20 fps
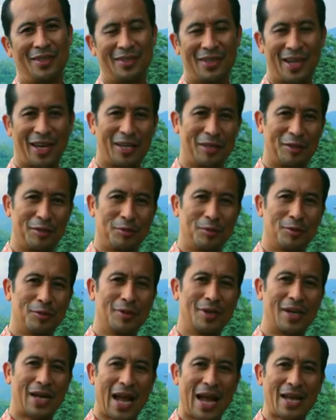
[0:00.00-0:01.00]

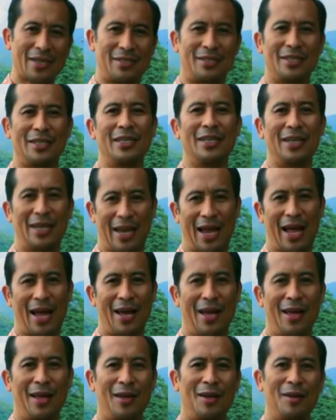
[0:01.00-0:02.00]
yaitu kasihilah
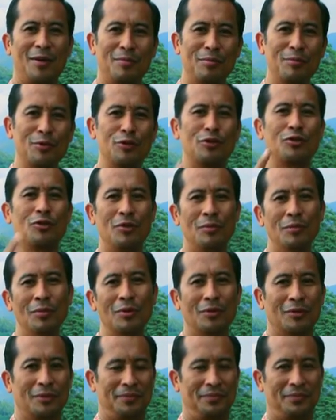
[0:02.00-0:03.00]

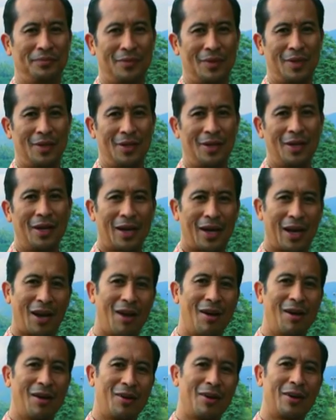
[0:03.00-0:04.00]
musuhmu.
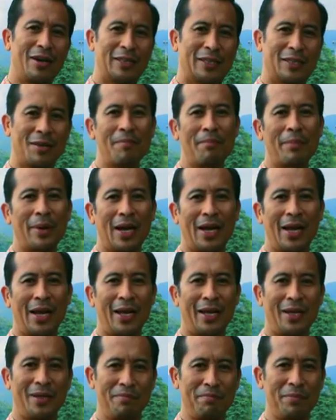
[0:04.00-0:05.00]
Kalau engkau
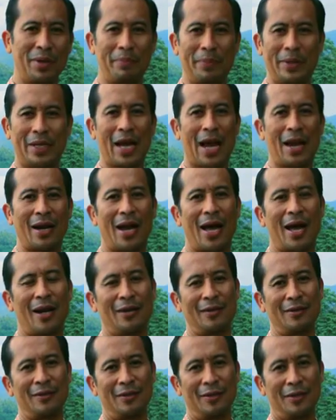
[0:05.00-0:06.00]
ditempeleng pipi
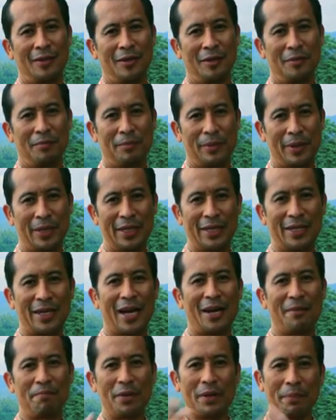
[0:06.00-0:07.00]
kanan,
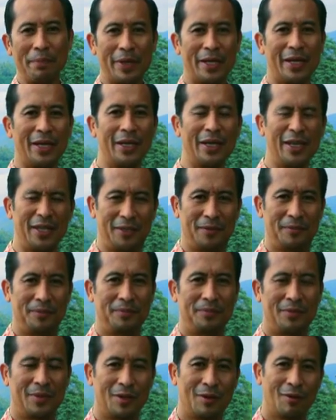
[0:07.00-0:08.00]
berikan pipi kiri.
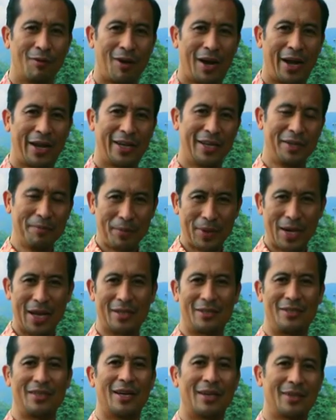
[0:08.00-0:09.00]
Wah, ini
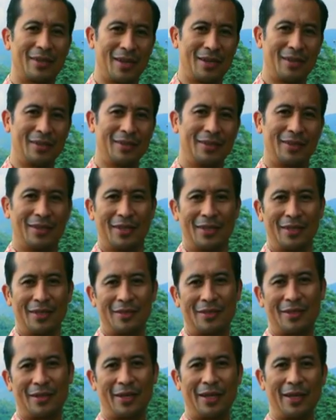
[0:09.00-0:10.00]
pelajaran
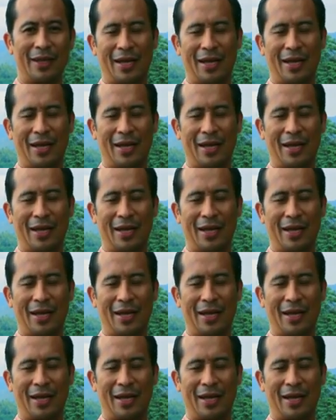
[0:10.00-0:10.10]
sering